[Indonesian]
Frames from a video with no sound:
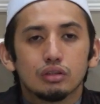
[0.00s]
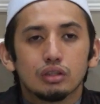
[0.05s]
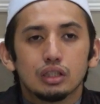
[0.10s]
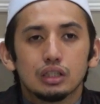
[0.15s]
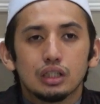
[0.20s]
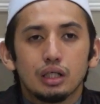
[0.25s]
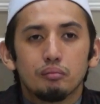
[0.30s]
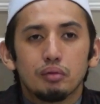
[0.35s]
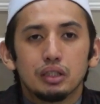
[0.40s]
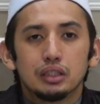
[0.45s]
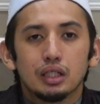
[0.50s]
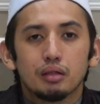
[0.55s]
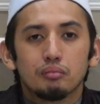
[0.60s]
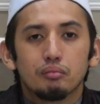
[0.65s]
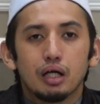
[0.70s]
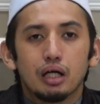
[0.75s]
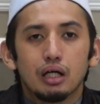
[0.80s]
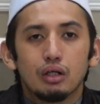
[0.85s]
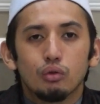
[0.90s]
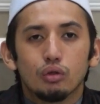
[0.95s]
kita banyak
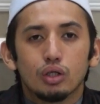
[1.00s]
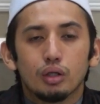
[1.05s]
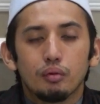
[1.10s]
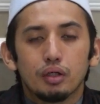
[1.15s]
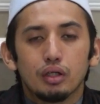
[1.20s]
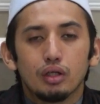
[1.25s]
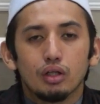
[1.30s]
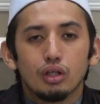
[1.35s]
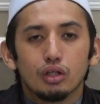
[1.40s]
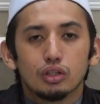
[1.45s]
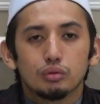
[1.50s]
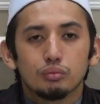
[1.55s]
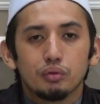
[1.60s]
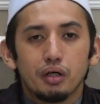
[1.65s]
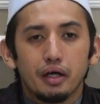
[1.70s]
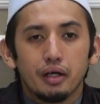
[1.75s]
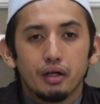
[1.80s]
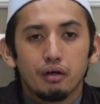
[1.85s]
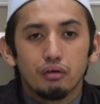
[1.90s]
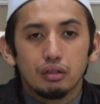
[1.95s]
mengeluh kepada Allah
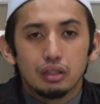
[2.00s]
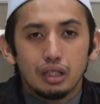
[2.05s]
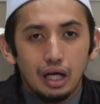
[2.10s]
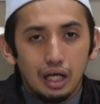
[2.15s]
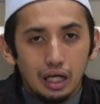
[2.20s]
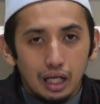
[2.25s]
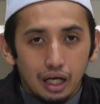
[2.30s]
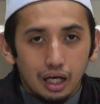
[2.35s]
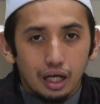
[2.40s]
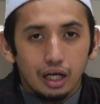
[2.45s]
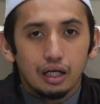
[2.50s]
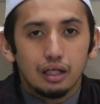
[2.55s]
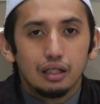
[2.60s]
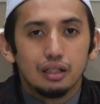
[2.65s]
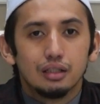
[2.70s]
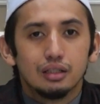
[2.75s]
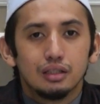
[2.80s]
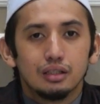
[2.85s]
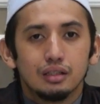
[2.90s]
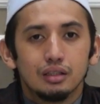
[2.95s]
Subhanahu wa taala
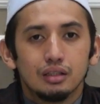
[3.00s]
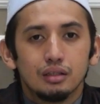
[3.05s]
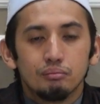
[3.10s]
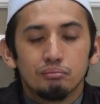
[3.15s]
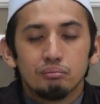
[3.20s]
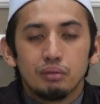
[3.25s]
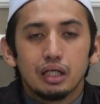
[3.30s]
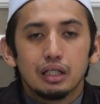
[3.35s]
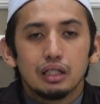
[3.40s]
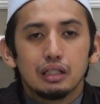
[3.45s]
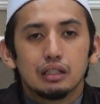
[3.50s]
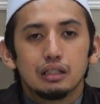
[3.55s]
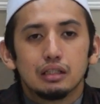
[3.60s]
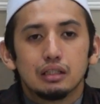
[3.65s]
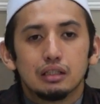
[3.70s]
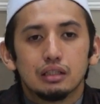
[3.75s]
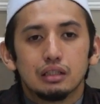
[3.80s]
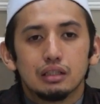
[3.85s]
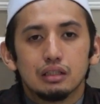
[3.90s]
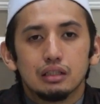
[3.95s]
mari
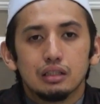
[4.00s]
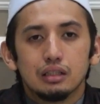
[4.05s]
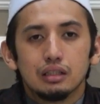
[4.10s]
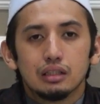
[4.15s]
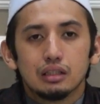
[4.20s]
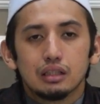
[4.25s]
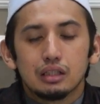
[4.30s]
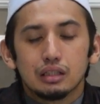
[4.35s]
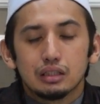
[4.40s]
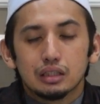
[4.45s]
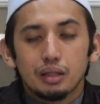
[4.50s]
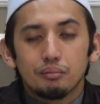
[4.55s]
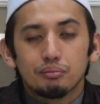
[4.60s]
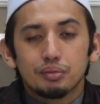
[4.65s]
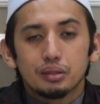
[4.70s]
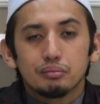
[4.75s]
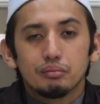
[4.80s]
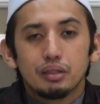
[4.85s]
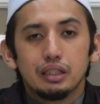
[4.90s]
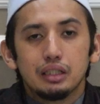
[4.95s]
kita
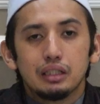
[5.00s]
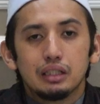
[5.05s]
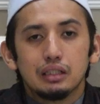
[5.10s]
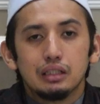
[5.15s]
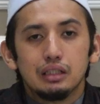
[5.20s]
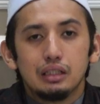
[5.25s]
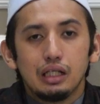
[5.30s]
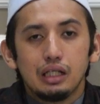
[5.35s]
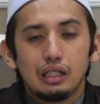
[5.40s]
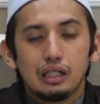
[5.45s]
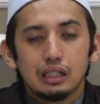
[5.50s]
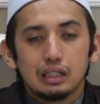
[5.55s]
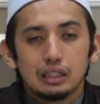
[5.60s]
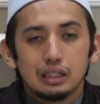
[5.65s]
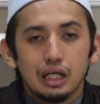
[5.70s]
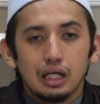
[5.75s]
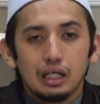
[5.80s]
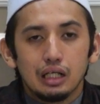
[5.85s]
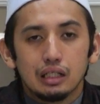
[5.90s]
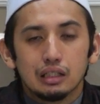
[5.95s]
perbaiki diri
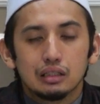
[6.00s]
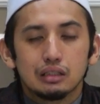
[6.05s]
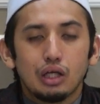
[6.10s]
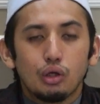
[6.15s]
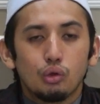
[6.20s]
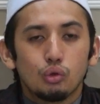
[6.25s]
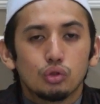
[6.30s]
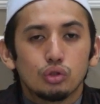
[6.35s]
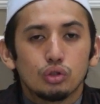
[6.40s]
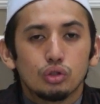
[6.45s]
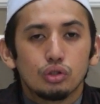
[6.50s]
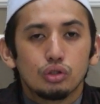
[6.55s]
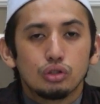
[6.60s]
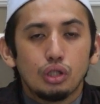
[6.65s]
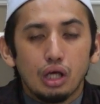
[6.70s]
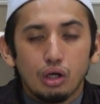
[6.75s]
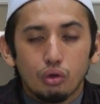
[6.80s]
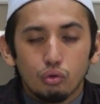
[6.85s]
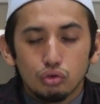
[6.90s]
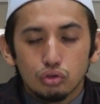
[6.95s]
kita yang terus
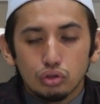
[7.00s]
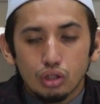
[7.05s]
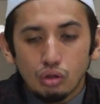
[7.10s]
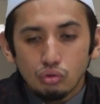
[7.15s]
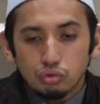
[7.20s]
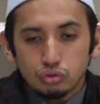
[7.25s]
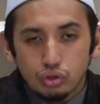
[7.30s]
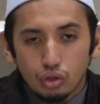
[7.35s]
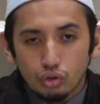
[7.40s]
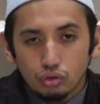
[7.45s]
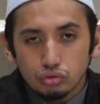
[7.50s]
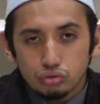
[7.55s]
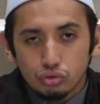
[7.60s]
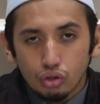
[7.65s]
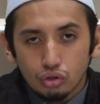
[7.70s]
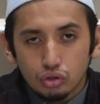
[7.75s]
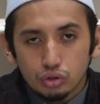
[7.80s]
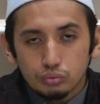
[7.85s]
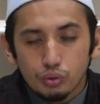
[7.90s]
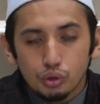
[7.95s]
terus terus terus
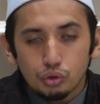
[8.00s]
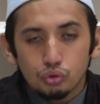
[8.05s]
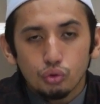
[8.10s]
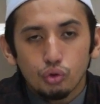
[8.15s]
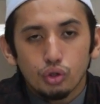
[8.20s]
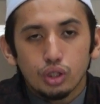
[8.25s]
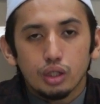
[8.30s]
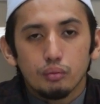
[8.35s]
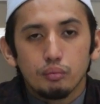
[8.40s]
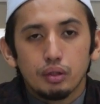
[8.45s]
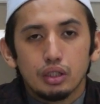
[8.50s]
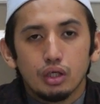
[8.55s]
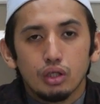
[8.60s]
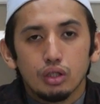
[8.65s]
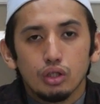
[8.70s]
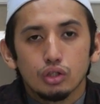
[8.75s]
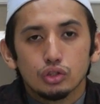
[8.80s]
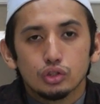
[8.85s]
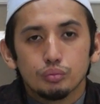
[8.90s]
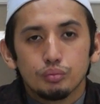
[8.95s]
terus bersyukur kepada
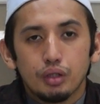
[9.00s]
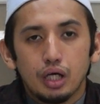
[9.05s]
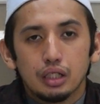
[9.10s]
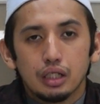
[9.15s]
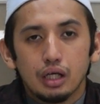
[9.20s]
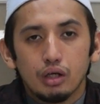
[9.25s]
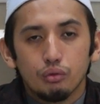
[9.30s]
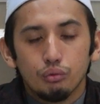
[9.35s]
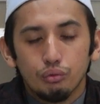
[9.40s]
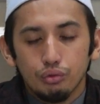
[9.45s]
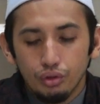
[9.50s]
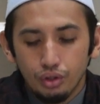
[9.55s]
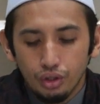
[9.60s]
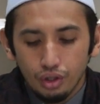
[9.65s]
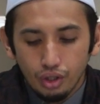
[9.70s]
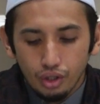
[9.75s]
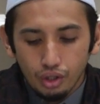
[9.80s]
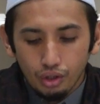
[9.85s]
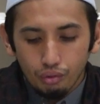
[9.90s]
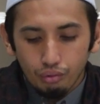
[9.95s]
Allah Subhanahu
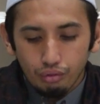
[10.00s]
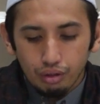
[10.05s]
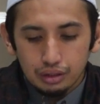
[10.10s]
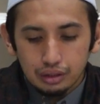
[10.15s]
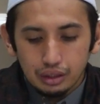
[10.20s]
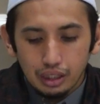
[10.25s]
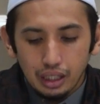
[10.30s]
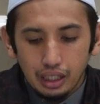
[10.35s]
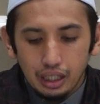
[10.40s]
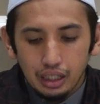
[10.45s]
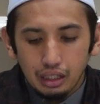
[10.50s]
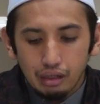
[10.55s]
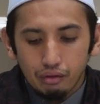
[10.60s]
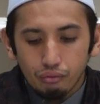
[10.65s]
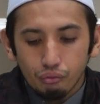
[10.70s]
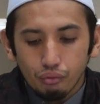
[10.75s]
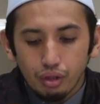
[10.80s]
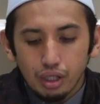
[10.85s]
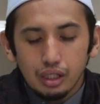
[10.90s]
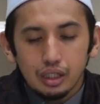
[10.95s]
wa taala.
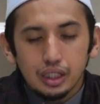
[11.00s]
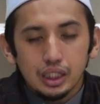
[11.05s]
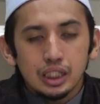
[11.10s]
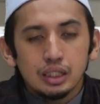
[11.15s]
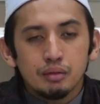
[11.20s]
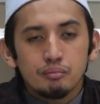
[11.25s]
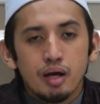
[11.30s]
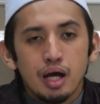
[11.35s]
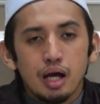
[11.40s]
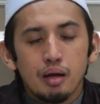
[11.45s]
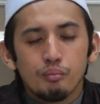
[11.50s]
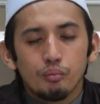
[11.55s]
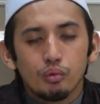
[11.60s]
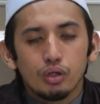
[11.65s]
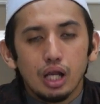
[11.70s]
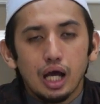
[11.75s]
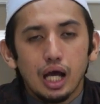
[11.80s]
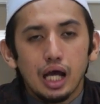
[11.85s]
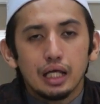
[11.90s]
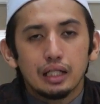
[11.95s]
Wal
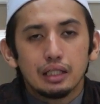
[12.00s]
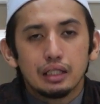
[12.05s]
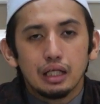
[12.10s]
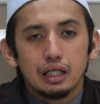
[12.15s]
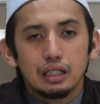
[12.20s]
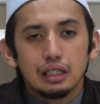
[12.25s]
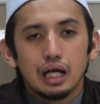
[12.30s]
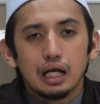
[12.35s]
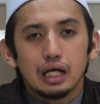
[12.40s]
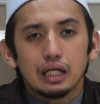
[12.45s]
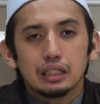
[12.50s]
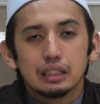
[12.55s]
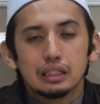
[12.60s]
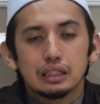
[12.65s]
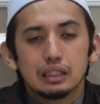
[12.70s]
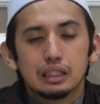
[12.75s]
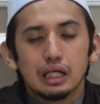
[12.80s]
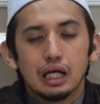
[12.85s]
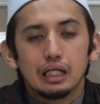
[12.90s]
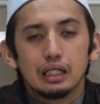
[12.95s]
imamul adil yang
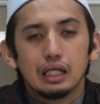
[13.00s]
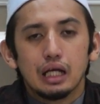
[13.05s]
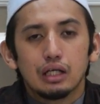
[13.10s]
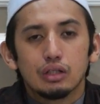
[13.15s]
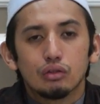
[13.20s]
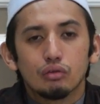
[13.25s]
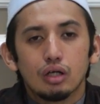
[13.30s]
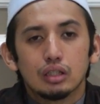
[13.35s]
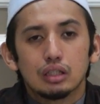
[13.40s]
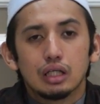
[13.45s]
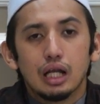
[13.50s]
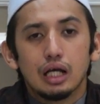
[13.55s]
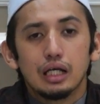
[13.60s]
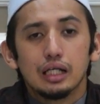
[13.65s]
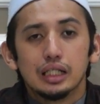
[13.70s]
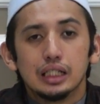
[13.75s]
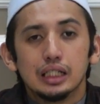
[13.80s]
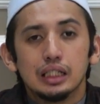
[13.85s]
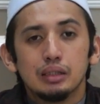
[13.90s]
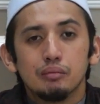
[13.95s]
ketiga yaitu adalah
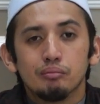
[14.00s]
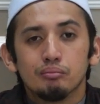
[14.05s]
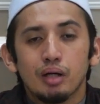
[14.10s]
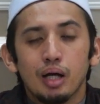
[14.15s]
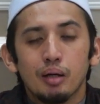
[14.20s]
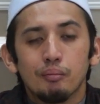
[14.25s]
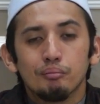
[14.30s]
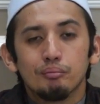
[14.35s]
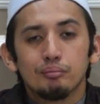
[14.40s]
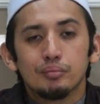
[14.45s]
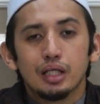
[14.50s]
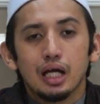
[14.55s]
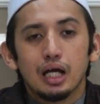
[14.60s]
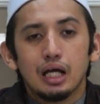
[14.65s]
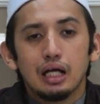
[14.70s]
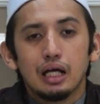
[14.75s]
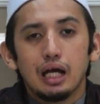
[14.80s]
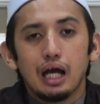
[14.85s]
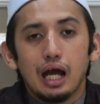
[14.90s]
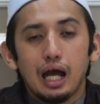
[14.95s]
imam
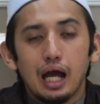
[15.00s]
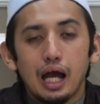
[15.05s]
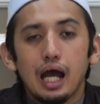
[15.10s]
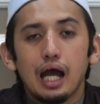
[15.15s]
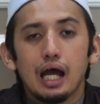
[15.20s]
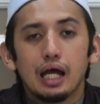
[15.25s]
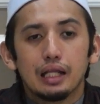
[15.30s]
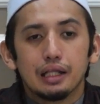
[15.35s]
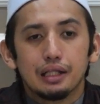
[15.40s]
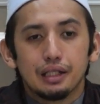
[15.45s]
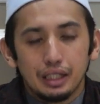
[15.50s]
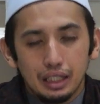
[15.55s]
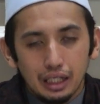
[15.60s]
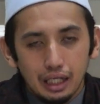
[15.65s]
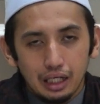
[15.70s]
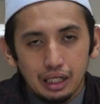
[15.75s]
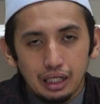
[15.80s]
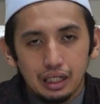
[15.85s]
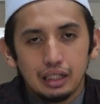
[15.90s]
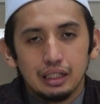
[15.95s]
yang
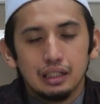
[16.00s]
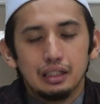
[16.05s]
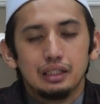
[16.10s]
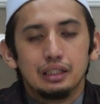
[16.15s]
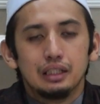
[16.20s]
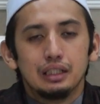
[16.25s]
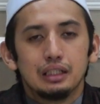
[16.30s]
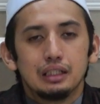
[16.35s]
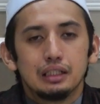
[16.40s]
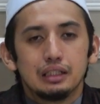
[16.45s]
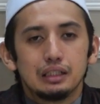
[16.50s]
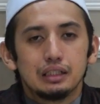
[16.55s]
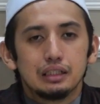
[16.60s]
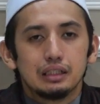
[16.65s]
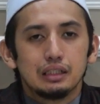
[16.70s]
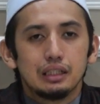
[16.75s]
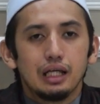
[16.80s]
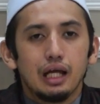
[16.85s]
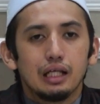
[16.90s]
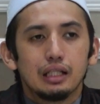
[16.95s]
adil.
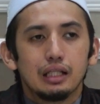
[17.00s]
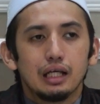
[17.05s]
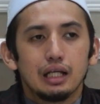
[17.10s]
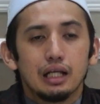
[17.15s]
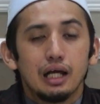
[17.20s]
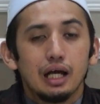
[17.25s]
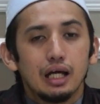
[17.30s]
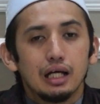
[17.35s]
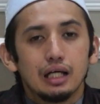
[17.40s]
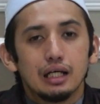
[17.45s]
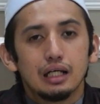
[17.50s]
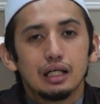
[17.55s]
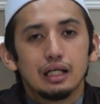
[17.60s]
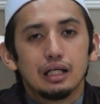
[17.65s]
Ini adalah